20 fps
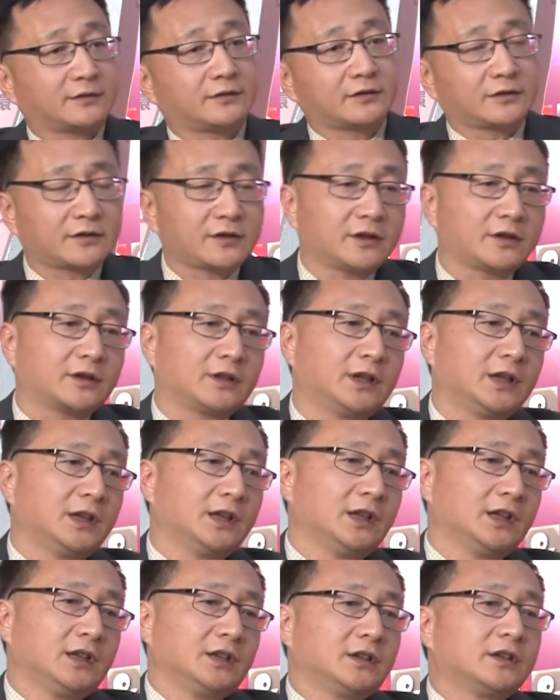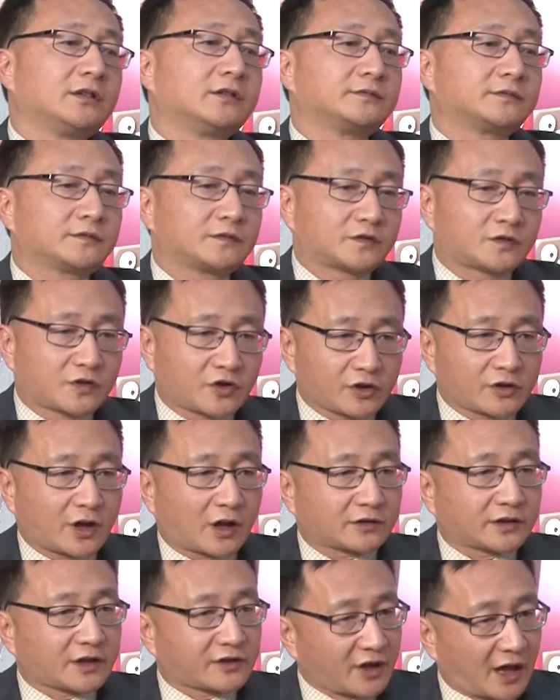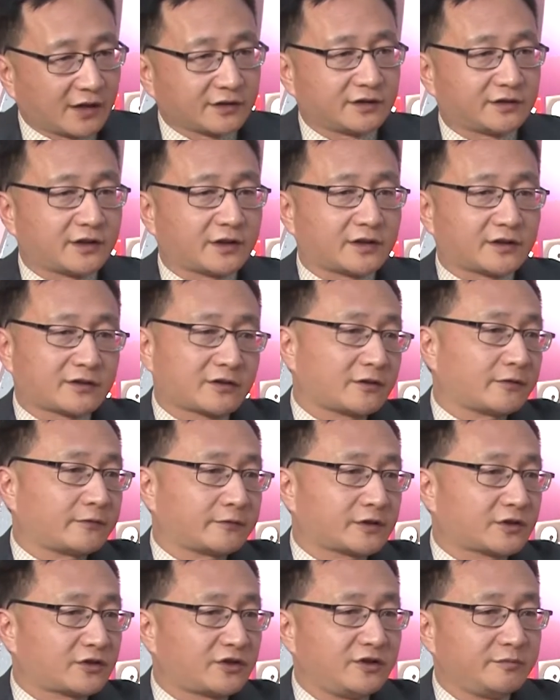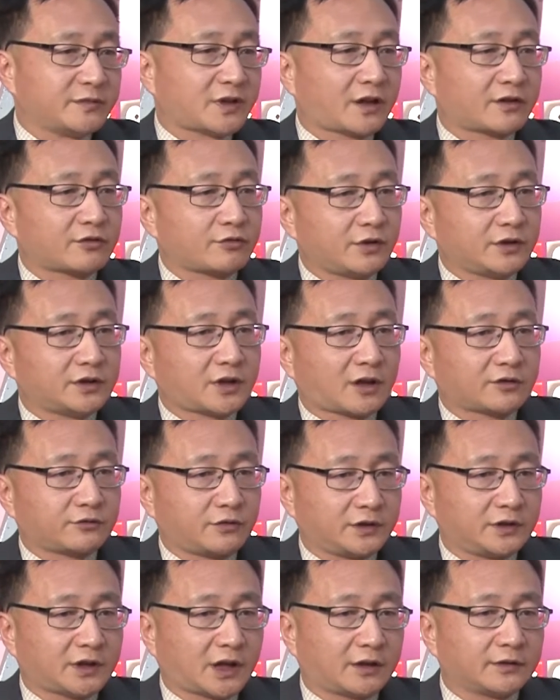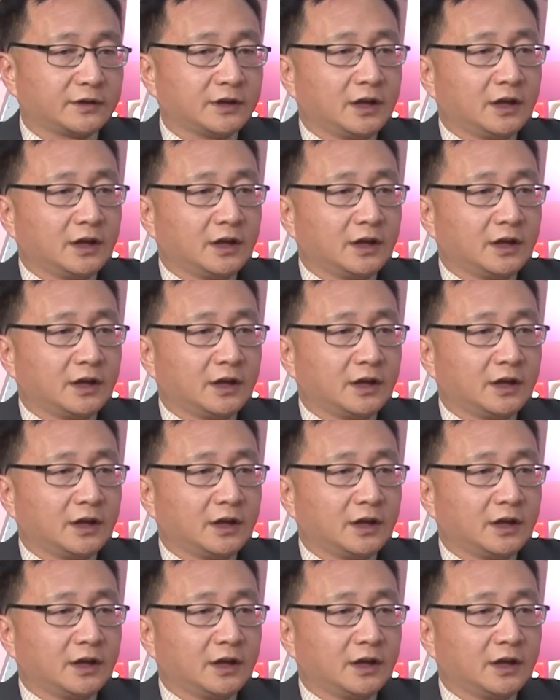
就这个至少在上一届的时候，基本上说一套做一套。